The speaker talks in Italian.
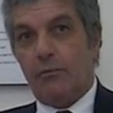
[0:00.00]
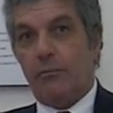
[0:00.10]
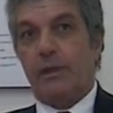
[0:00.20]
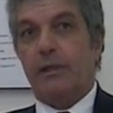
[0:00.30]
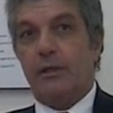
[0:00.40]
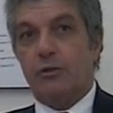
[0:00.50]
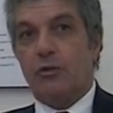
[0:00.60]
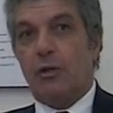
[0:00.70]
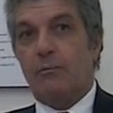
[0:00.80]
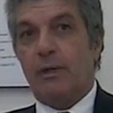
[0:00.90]
un
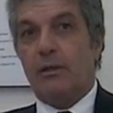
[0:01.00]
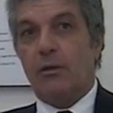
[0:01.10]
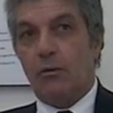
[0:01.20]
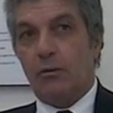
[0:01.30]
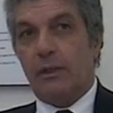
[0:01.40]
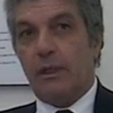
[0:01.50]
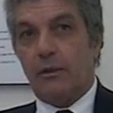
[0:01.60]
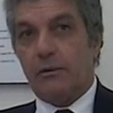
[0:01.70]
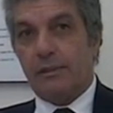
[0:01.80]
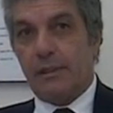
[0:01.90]
parcheggio a Bagnoli che
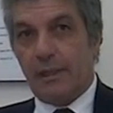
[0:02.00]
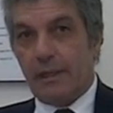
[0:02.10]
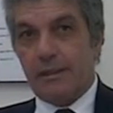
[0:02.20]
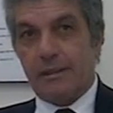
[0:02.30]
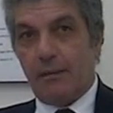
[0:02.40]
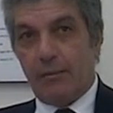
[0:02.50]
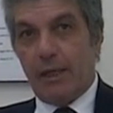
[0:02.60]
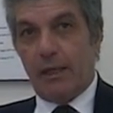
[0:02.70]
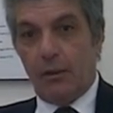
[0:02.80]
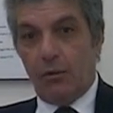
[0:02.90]
consentirà di
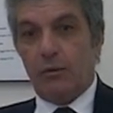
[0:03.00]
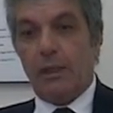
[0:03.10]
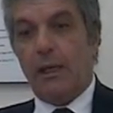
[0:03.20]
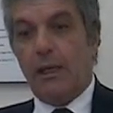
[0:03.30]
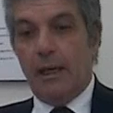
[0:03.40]
scambiare con